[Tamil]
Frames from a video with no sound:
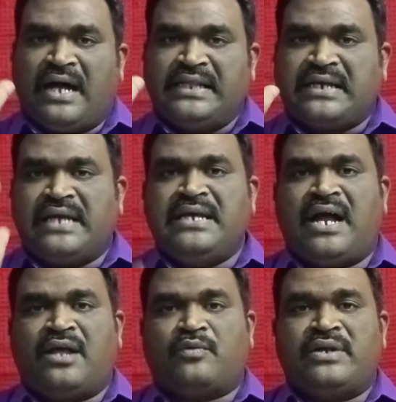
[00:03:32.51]
அதை
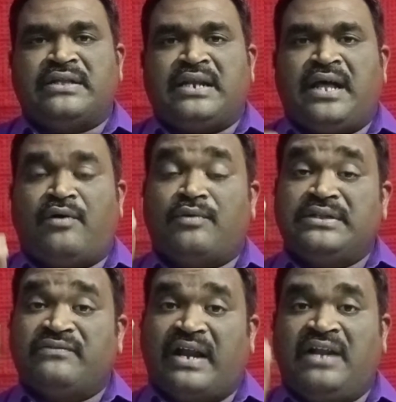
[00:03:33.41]
கையாளக்கூடியதுல அவர்
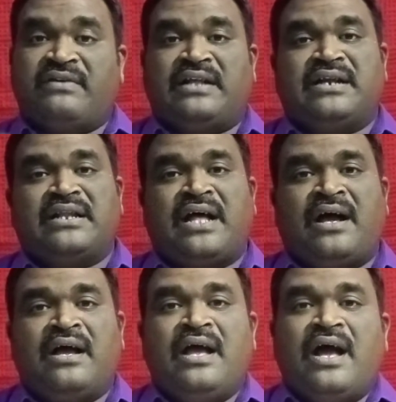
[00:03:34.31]
வந்து வல்லவர்
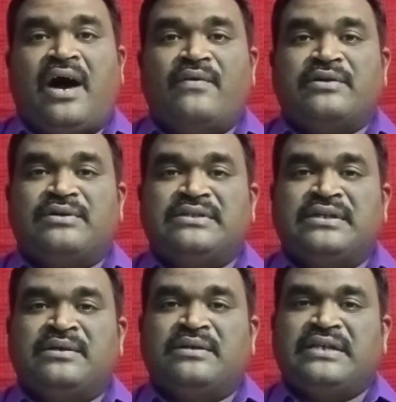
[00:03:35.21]
அதனாலதான் அவருக்கு வந்து
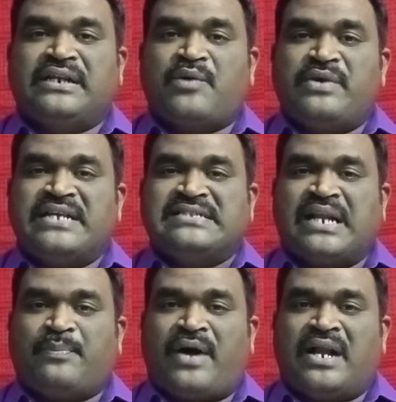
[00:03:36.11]
இருக்கக்கூடிய
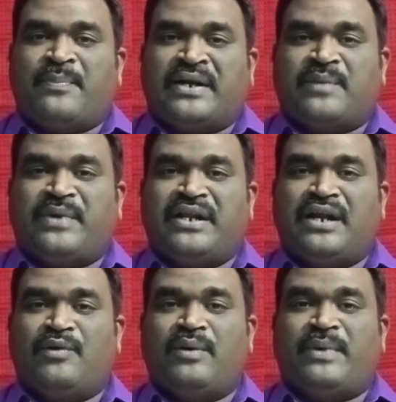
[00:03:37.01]
சிறப்பான
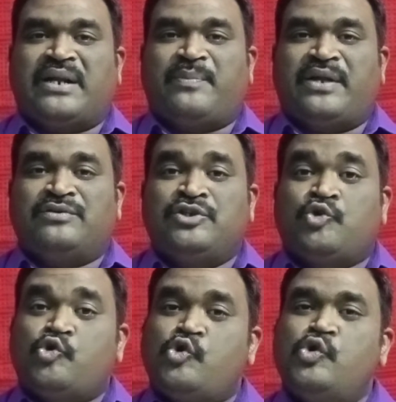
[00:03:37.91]
பட்டப்பெயர்கள் ஒரு பட்டப்பெயர் வந்து
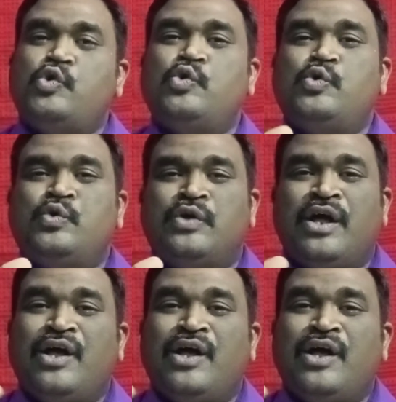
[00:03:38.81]
கூல்